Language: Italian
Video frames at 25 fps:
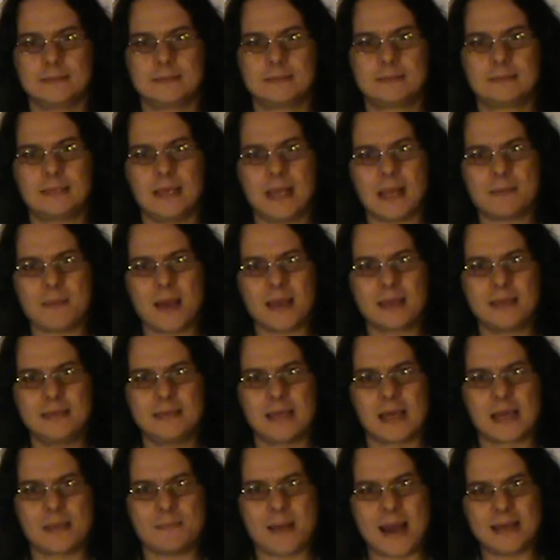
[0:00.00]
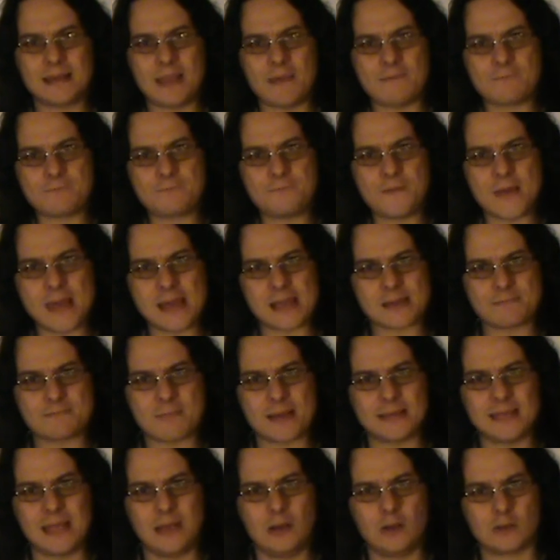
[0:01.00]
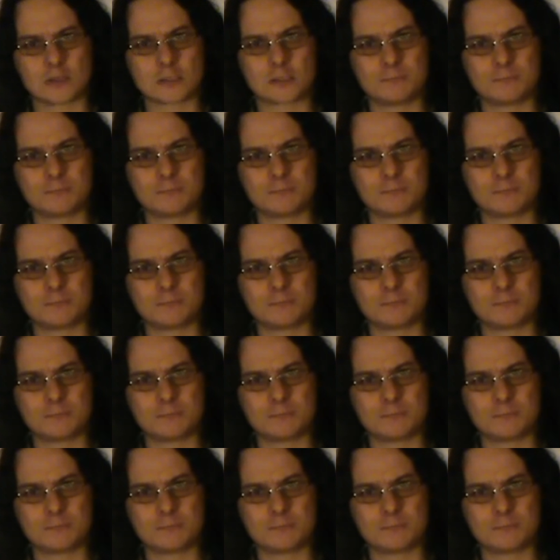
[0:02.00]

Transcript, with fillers: se la macchina rimane ferma nello